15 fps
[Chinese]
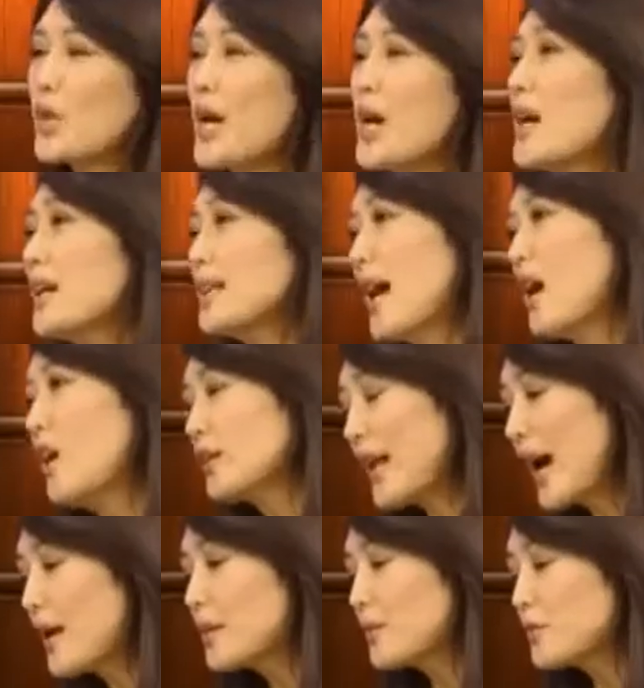人权。然后
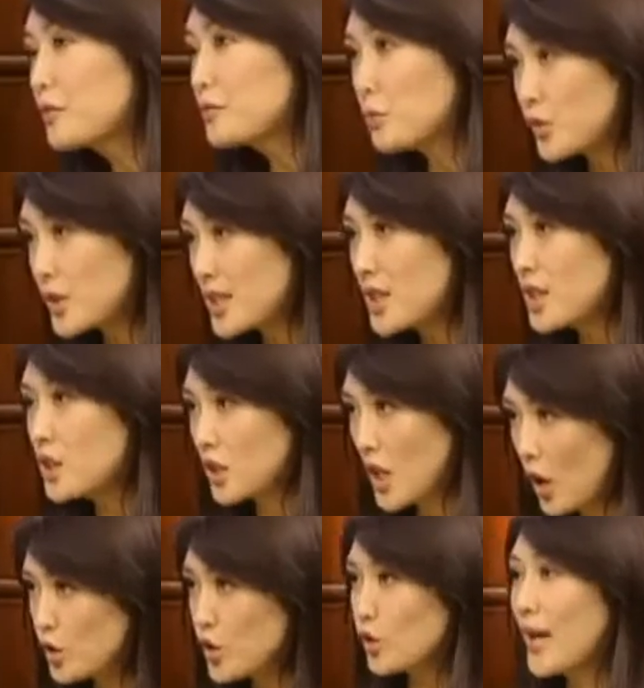他的母亲
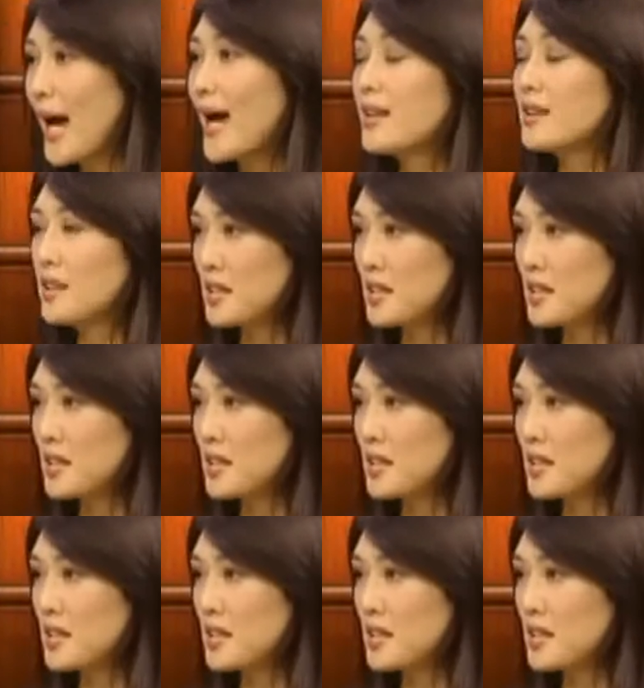要求他，